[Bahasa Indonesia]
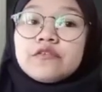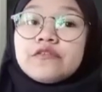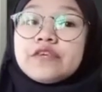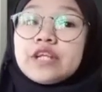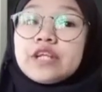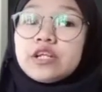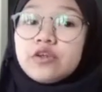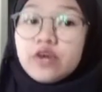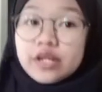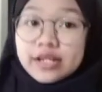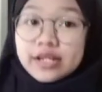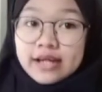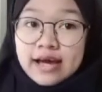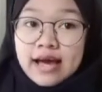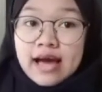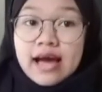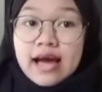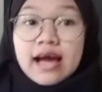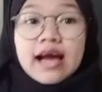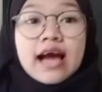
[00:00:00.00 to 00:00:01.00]
fil
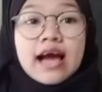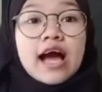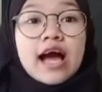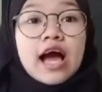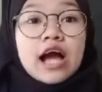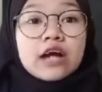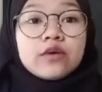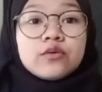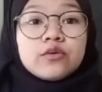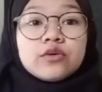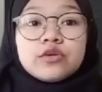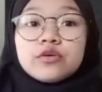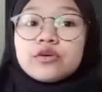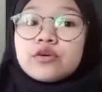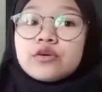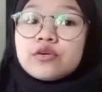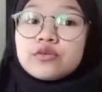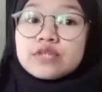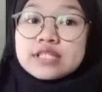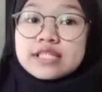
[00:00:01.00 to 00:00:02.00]
goda aku
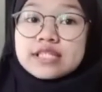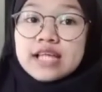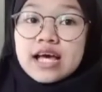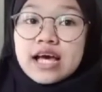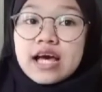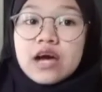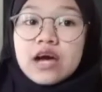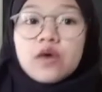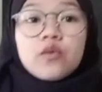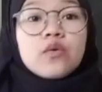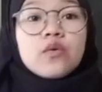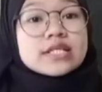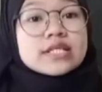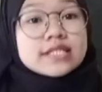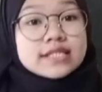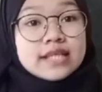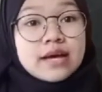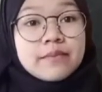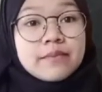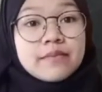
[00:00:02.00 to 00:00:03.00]
lurruza
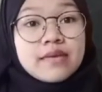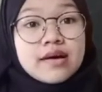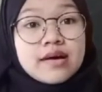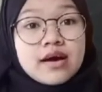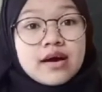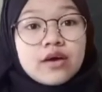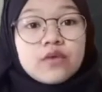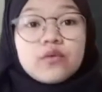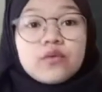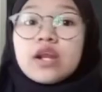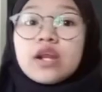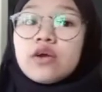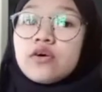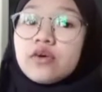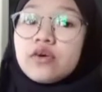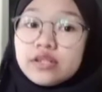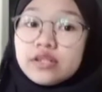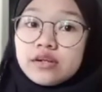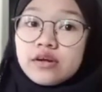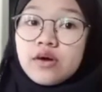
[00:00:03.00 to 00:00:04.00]
samak wal
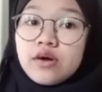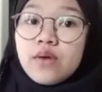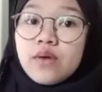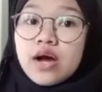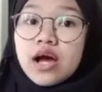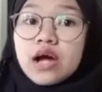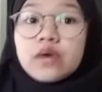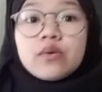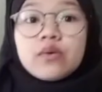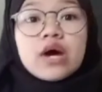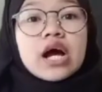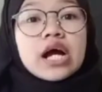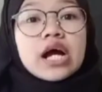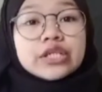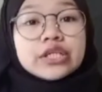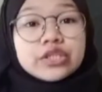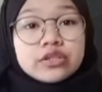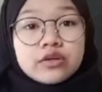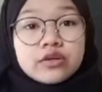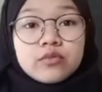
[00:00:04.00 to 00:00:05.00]
khodrawah wa
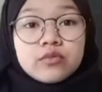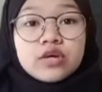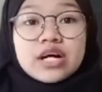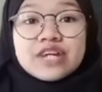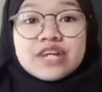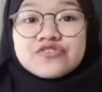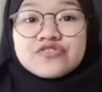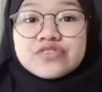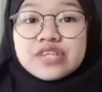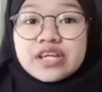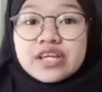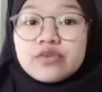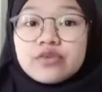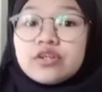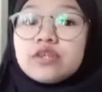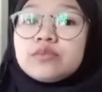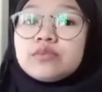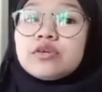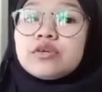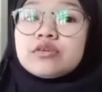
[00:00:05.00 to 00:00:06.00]
ashrabu
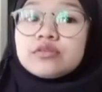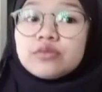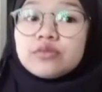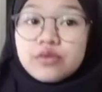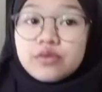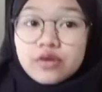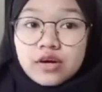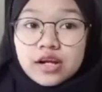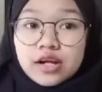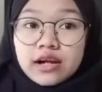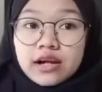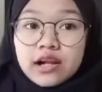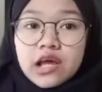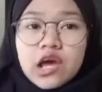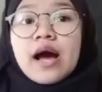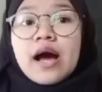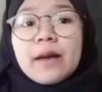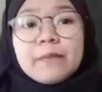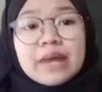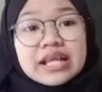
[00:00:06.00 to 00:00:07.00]
asirul burtukol
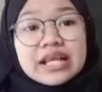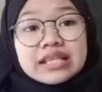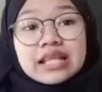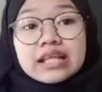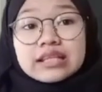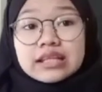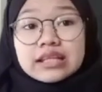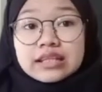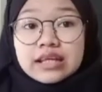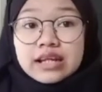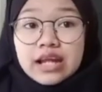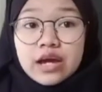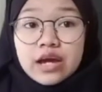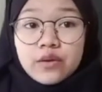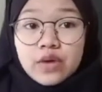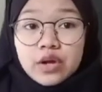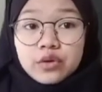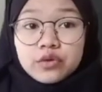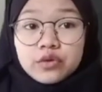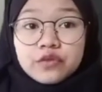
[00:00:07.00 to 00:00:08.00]
mata tatana
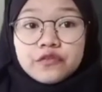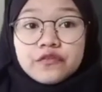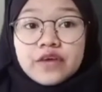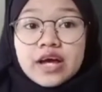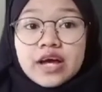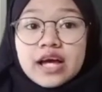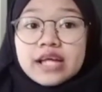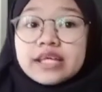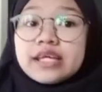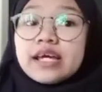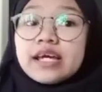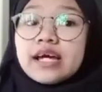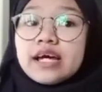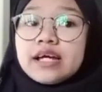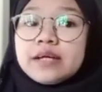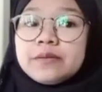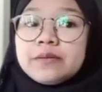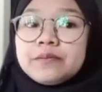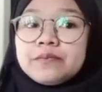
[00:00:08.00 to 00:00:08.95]
wal fakihah